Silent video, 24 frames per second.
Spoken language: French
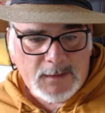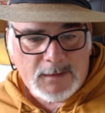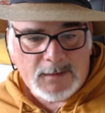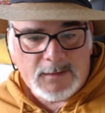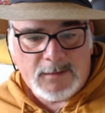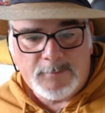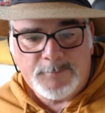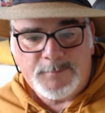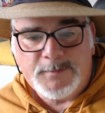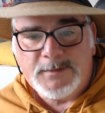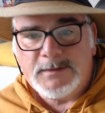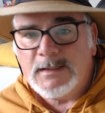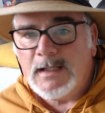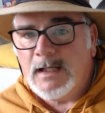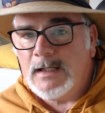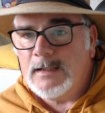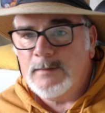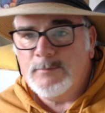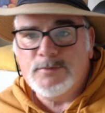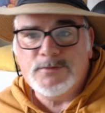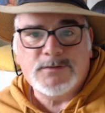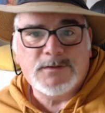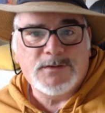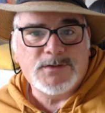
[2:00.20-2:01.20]
euh, et puis elle
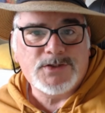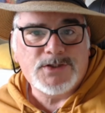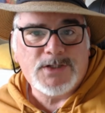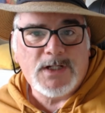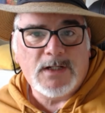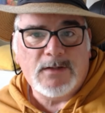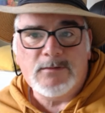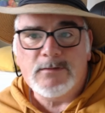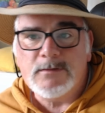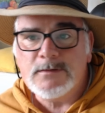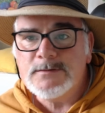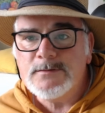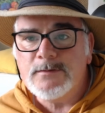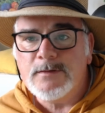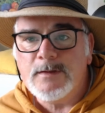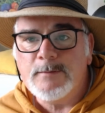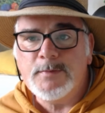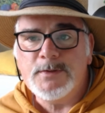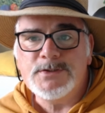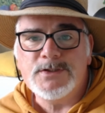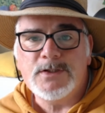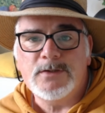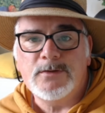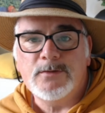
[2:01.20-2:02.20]
a besoin de chaleur, si on n'a
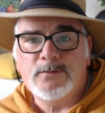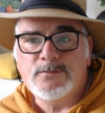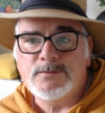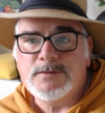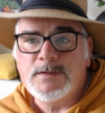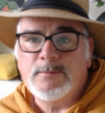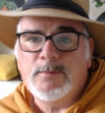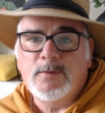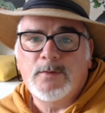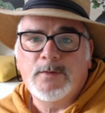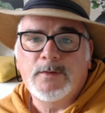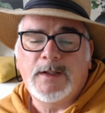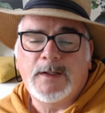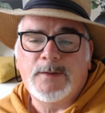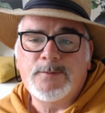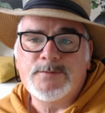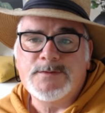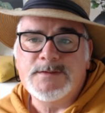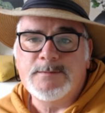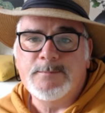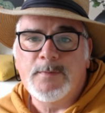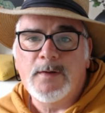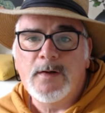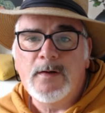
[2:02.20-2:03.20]
pas de chaleur, tout ça, bah, on ne les
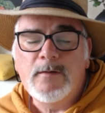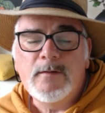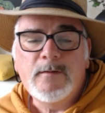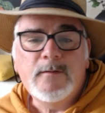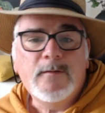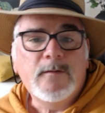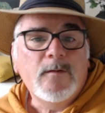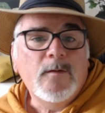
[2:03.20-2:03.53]
réussit pas.